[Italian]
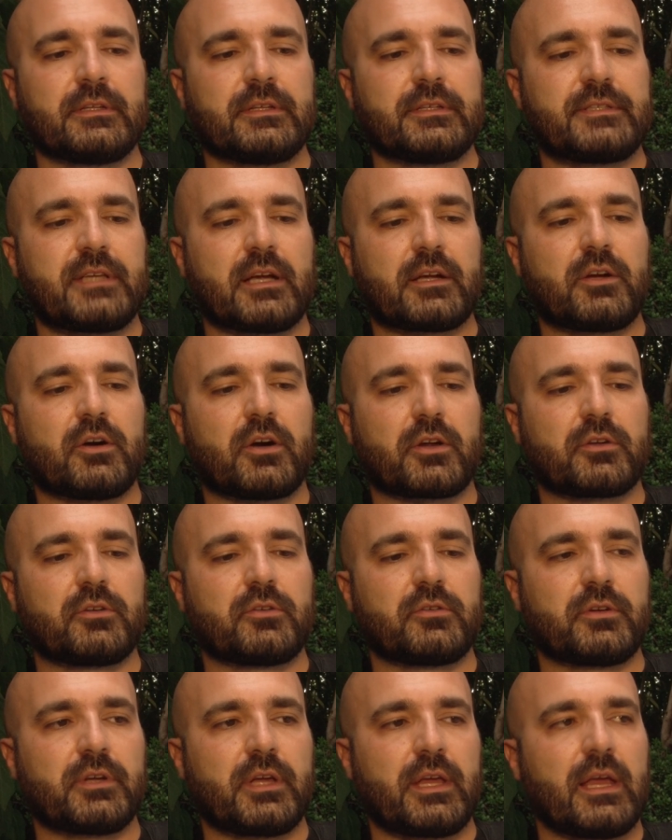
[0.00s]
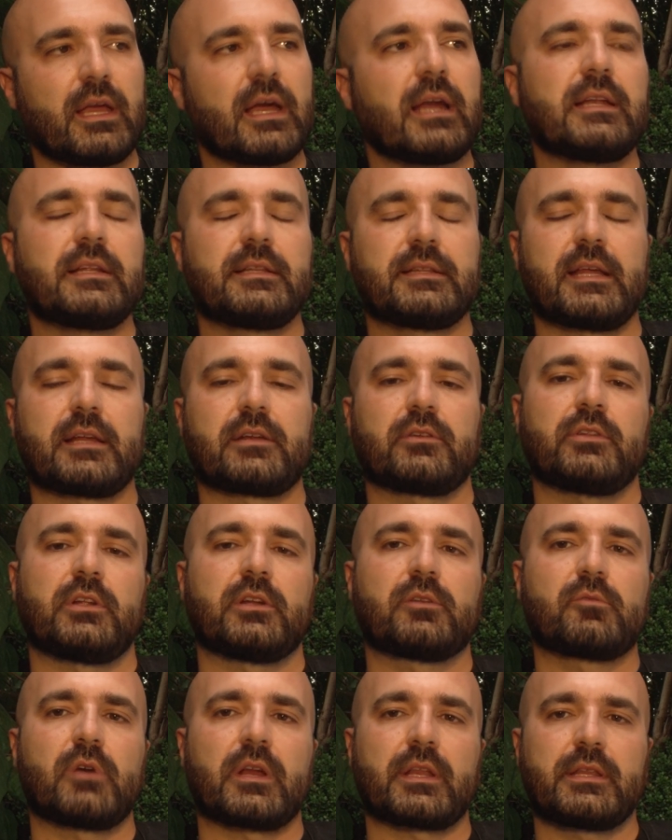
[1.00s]
si accorgono che all'interno
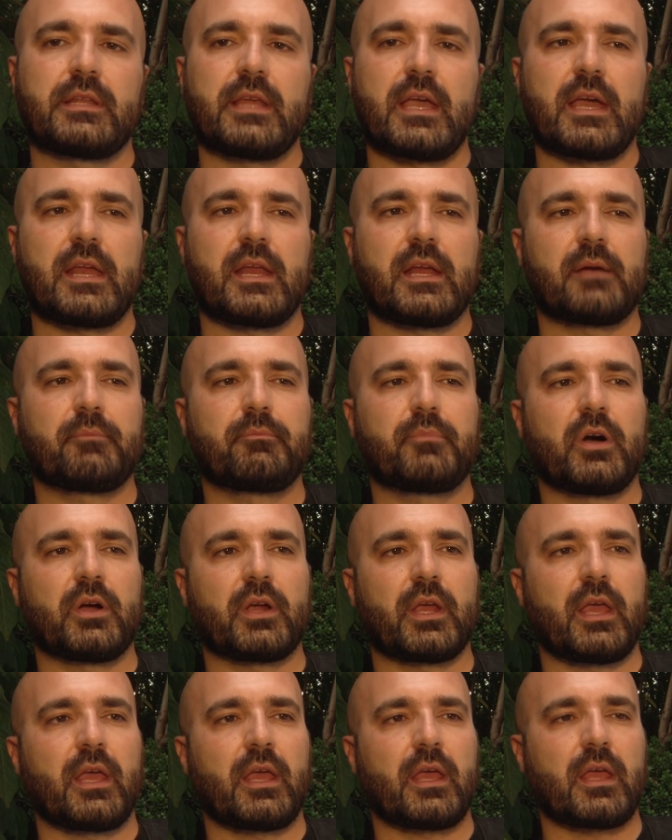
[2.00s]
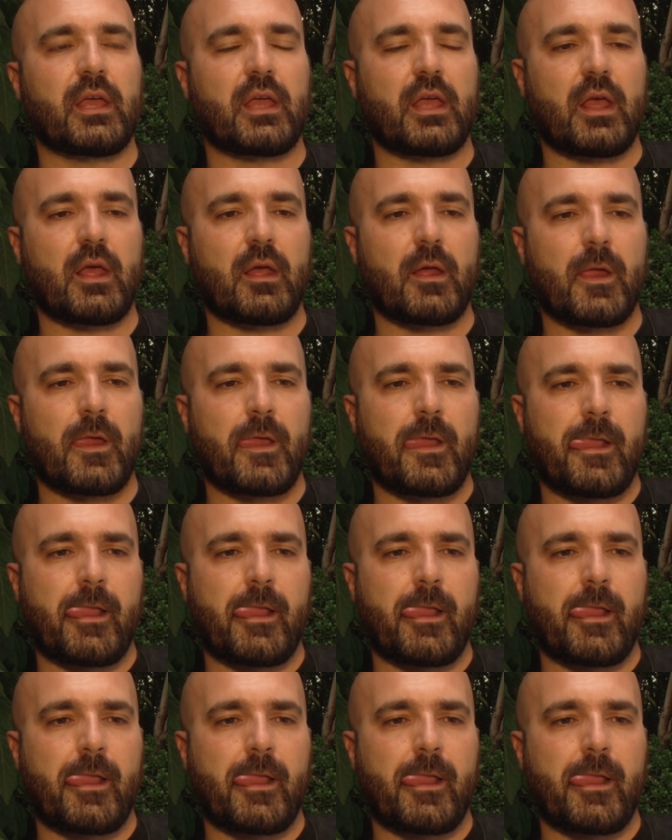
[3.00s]
del quartiere, a poche,